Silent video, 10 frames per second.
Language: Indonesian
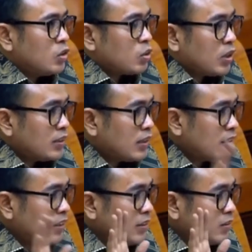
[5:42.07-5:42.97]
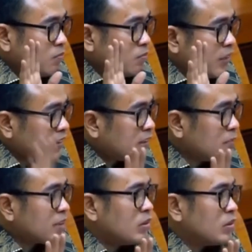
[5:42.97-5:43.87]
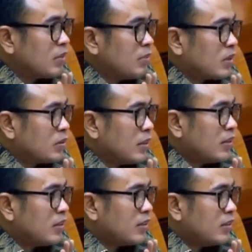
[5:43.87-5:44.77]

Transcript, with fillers: surat dari partai yang bersangkutan Pak Ketua.